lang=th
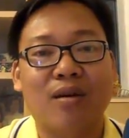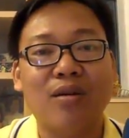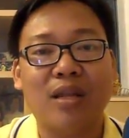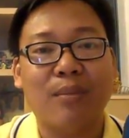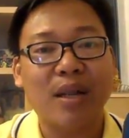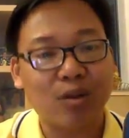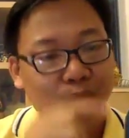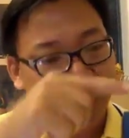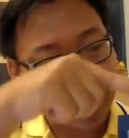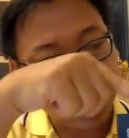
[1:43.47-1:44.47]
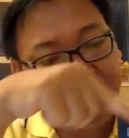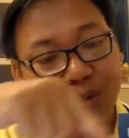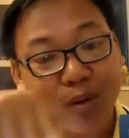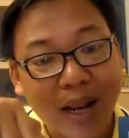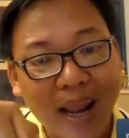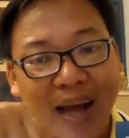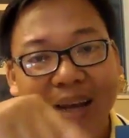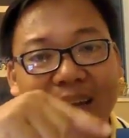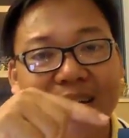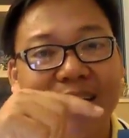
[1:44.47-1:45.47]
ก็สามารถโทรมาที่เบอร์โทรด้านล่าง
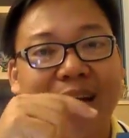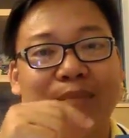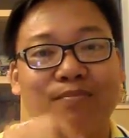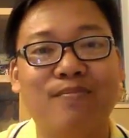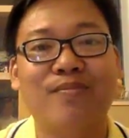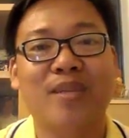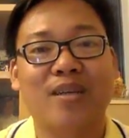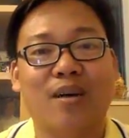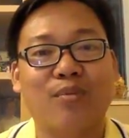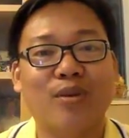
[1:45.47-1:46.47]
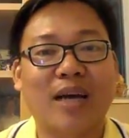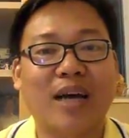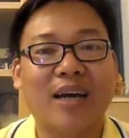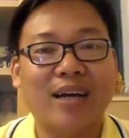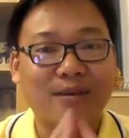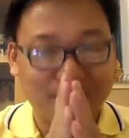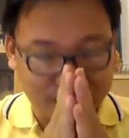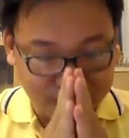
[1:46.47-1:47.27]
ได้เลยนะครับขอบคุณครับ